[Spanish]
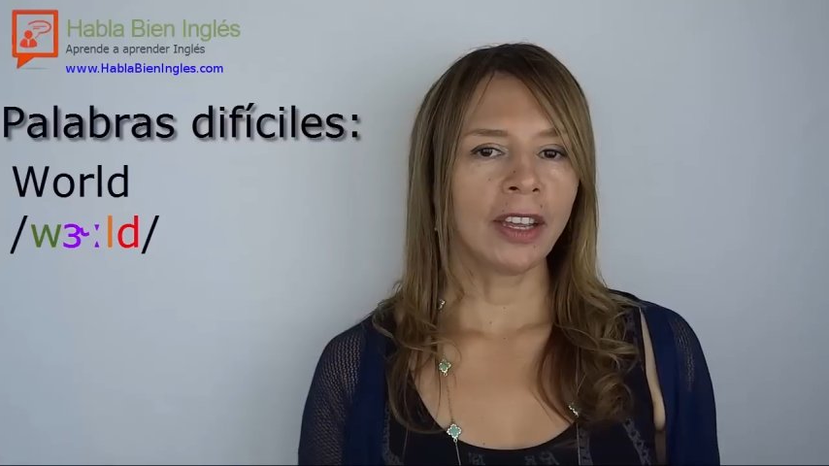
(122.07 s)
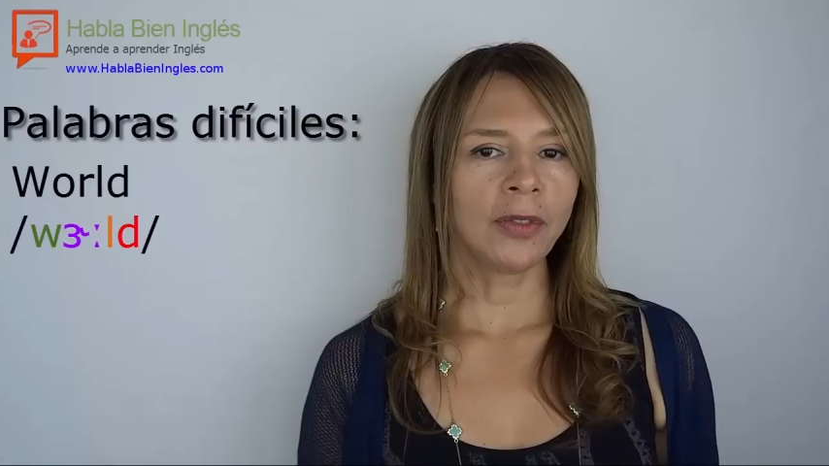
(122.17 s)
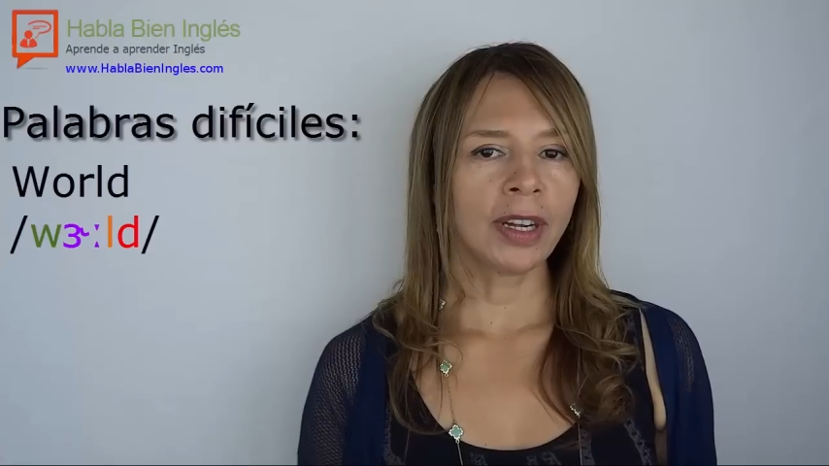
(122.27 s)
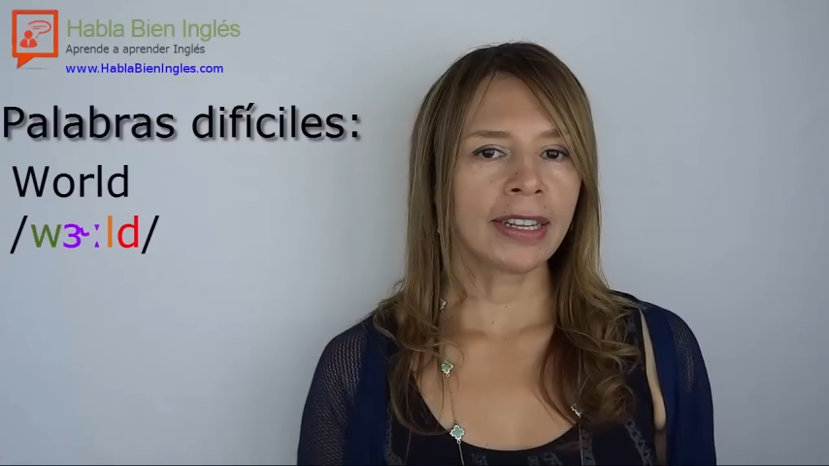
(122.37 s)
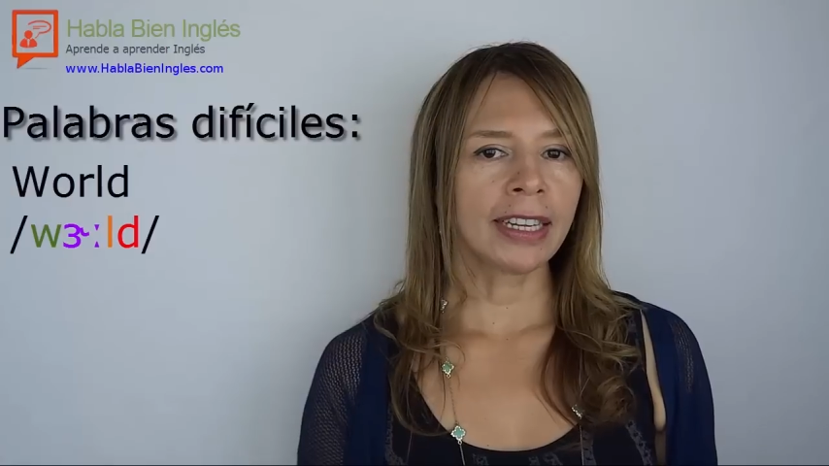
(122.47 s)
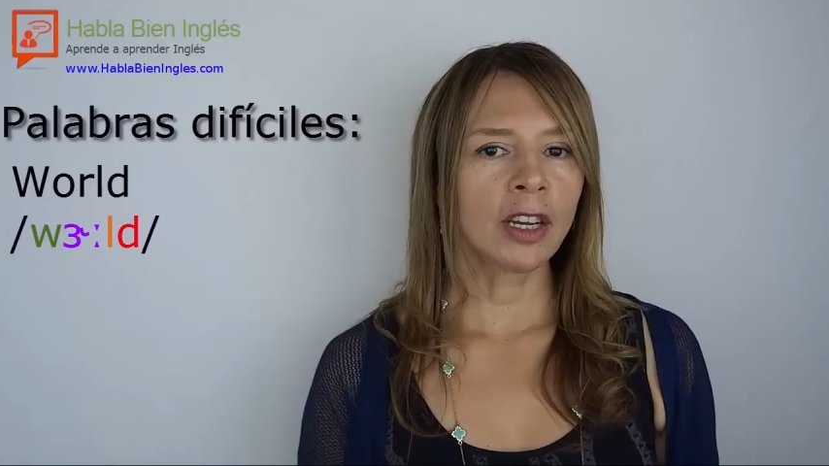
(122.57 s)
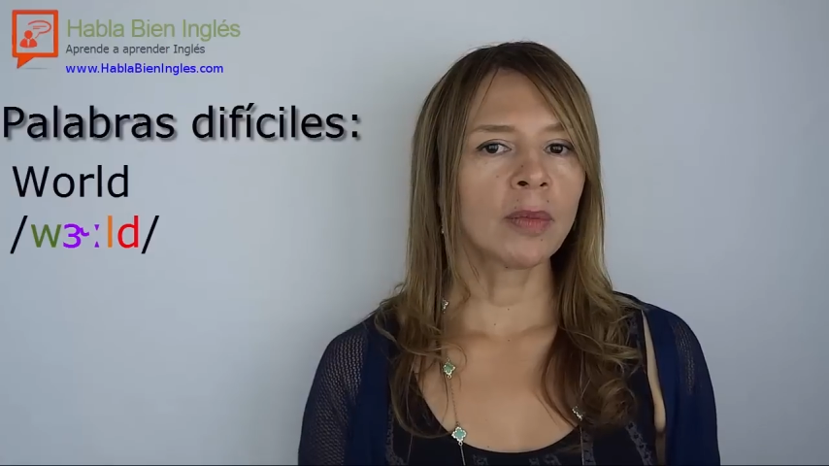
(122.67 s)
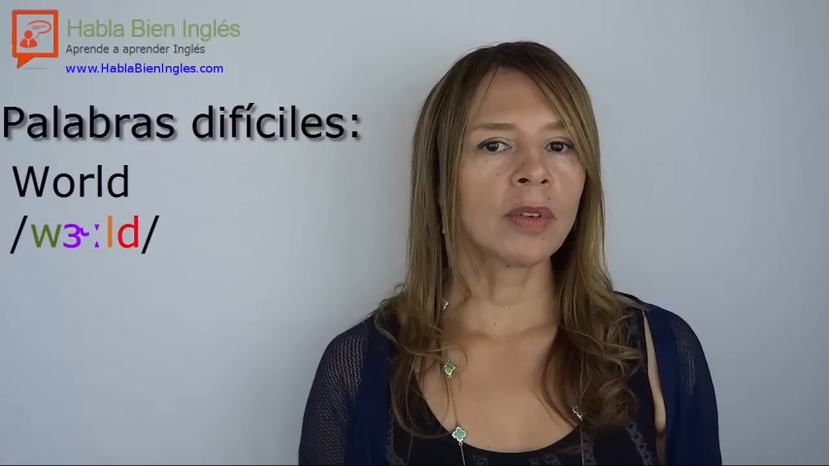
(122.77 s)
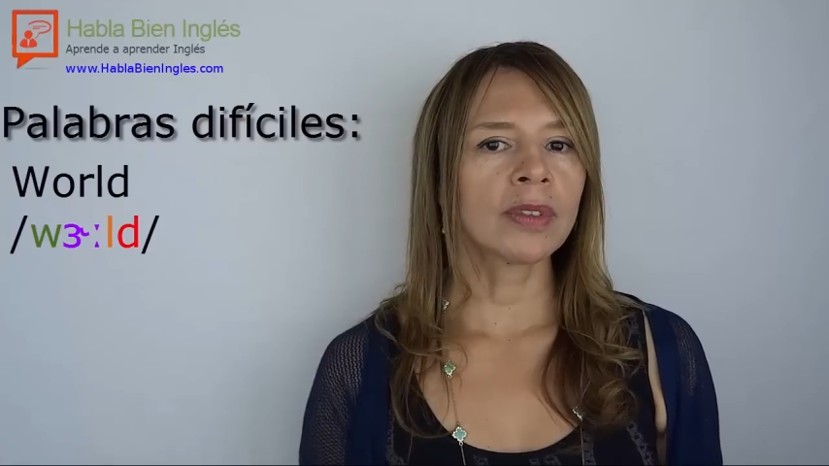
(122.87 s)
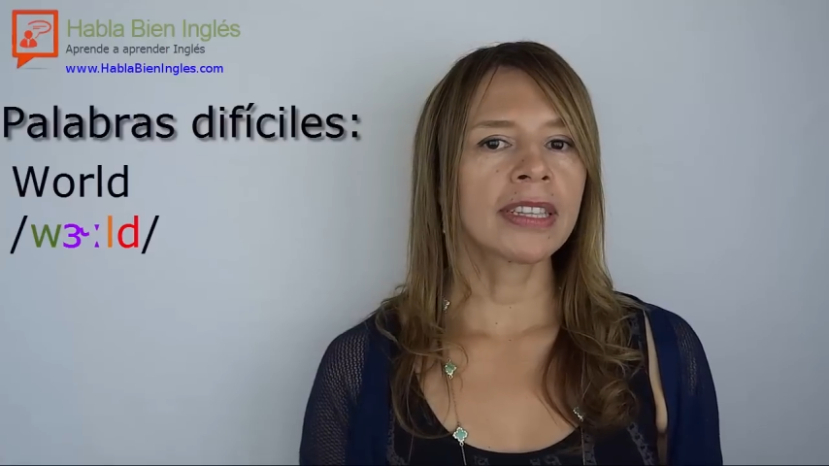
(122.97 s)
D fuerte
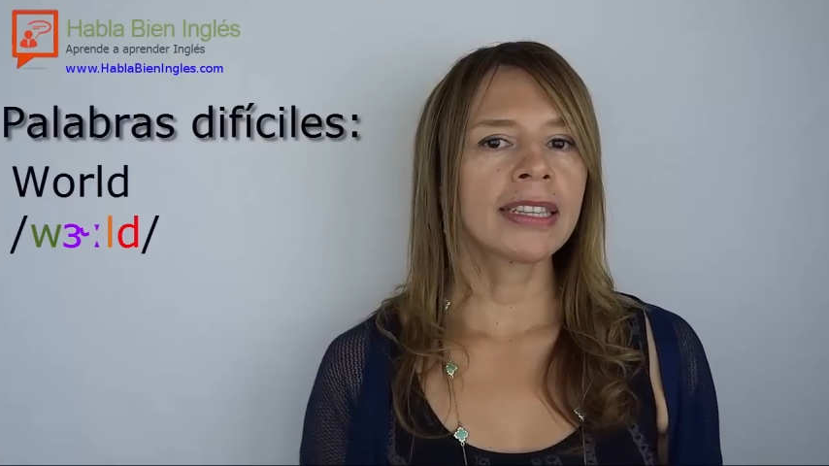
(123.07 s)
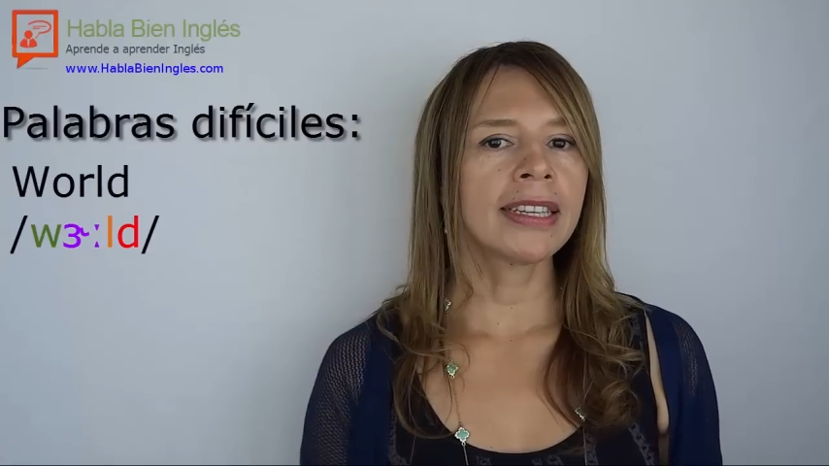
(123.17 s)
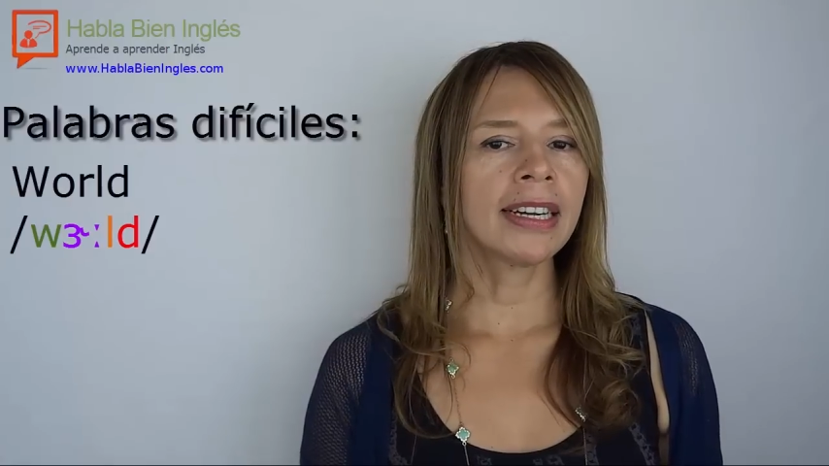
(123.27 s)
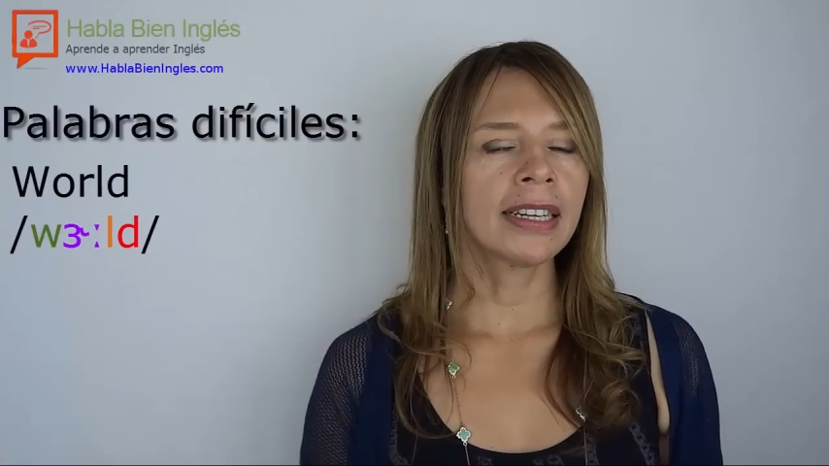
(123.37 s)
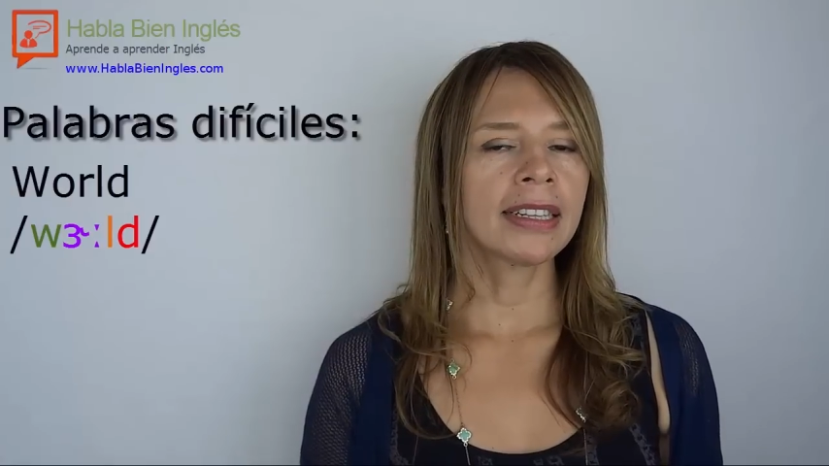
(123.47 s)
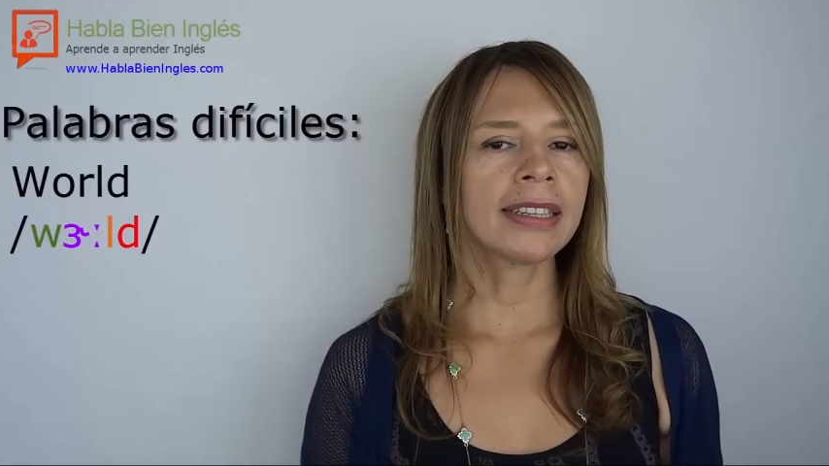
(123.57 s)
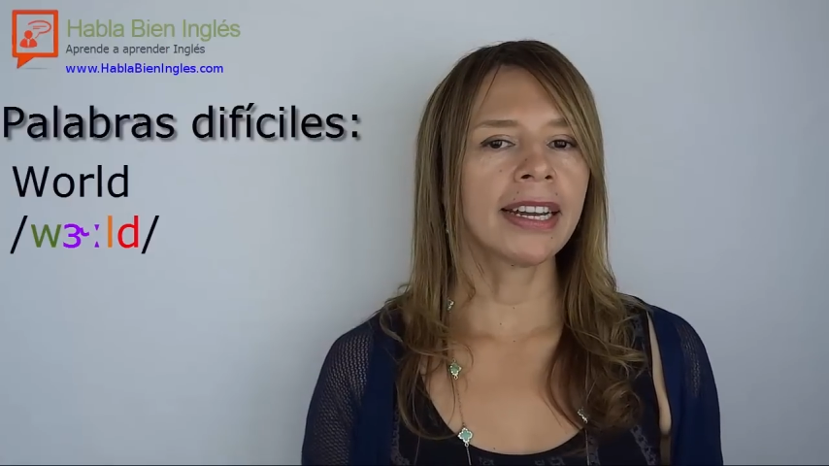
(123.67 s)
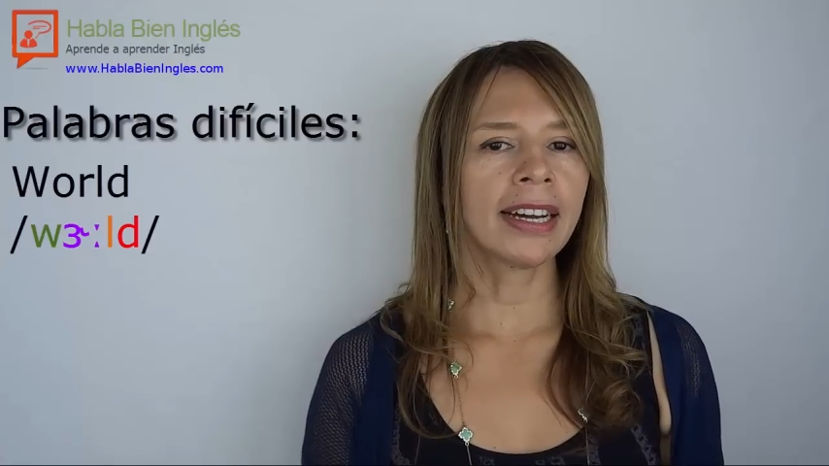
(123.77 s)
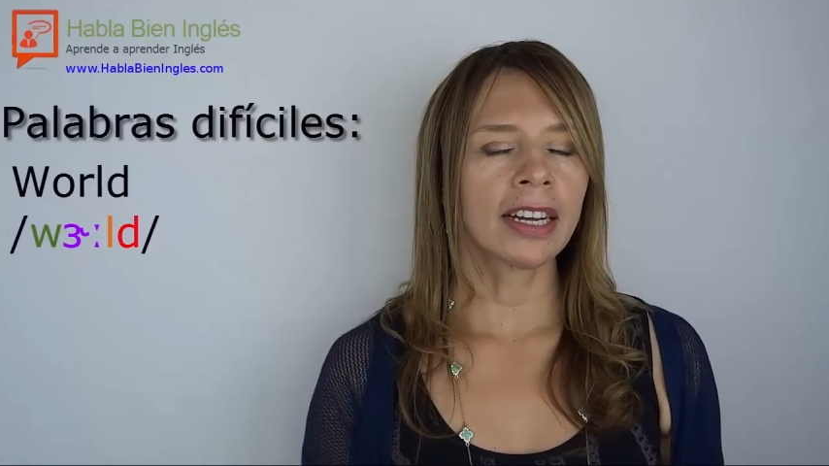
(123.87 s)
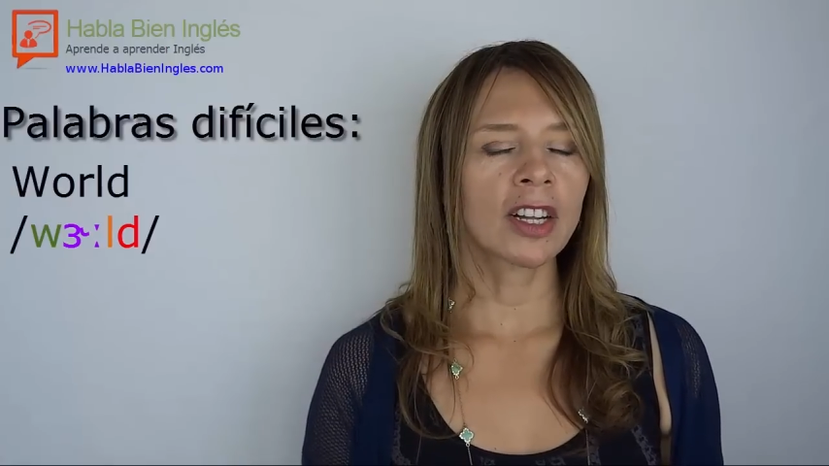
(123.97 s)
como da,
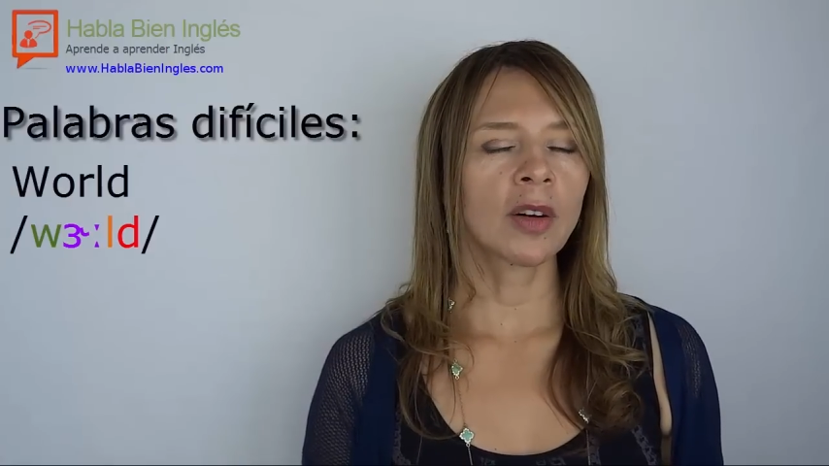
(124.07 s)
da,